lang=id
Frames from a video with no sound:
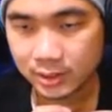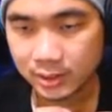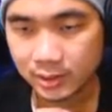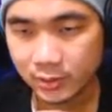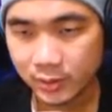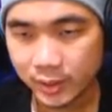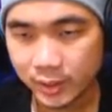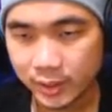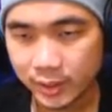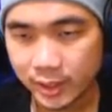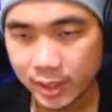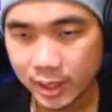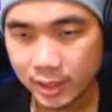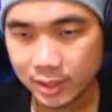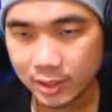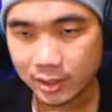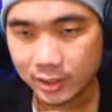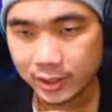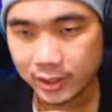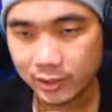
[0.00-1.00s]
oke kita
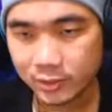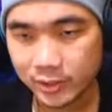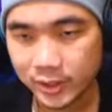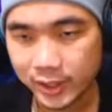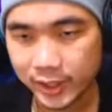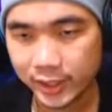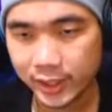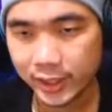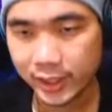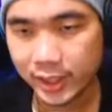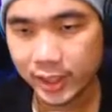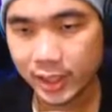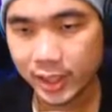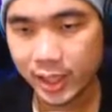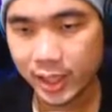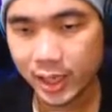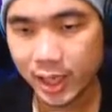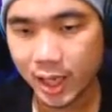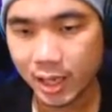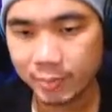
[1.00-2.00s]
akan ngikuti
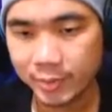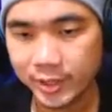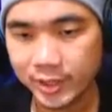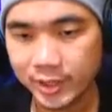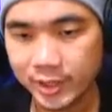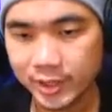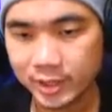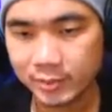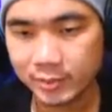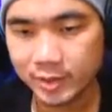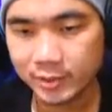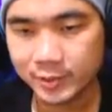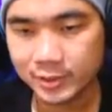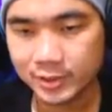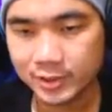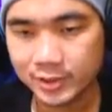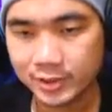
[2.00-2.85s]
apinya ya teman-teman